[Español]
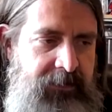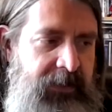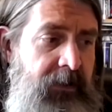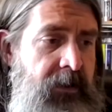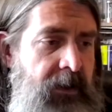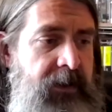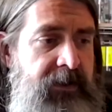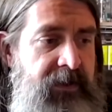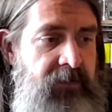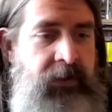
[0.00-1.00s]
etcétera,
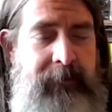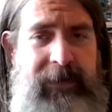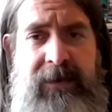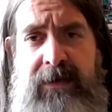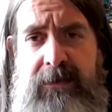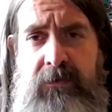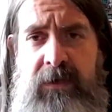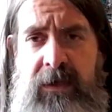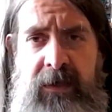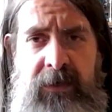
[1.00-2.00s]
y en una pequeña
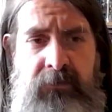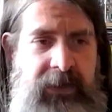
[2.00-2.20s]
zona,